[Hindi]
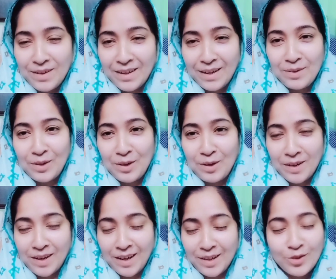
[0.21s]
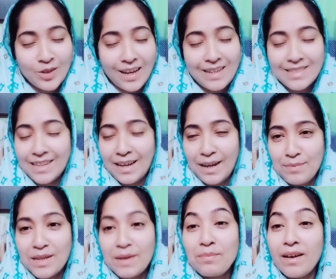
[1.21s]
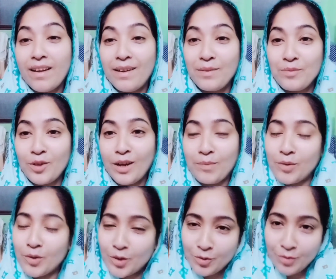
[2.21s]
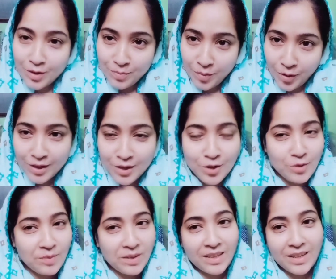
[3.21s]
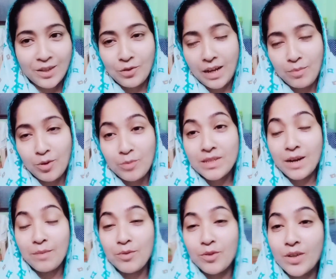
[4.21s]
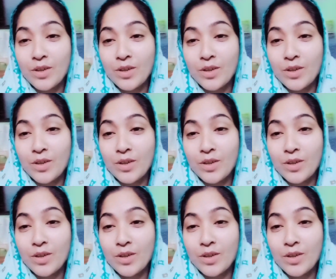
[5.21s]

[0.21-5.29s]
वरकत तो, तो कैसे हैं आप सब मैं अल्हम्दुलिल्लाह आप लोगों की दुआ से बहुत अच्छी उम्मीद करती हूँ कि आप लोग भी जहाँ भी होंगे खैर